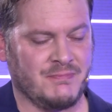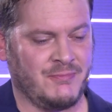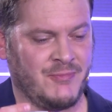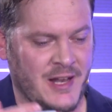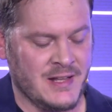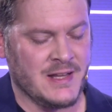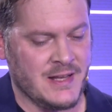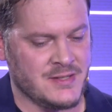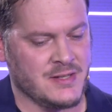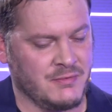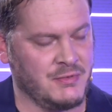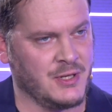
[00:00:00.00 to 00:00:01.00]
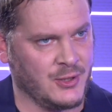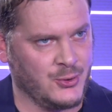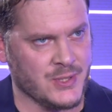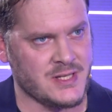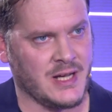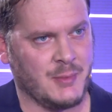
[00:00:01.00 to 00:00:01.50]
wenn es dann wieder einen
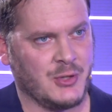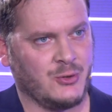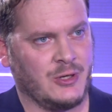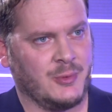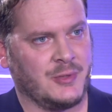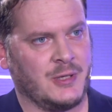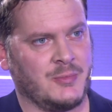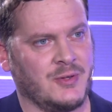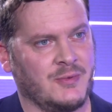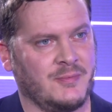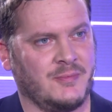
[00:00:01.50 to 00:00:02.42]
kurzen Heimaturlaub gibt?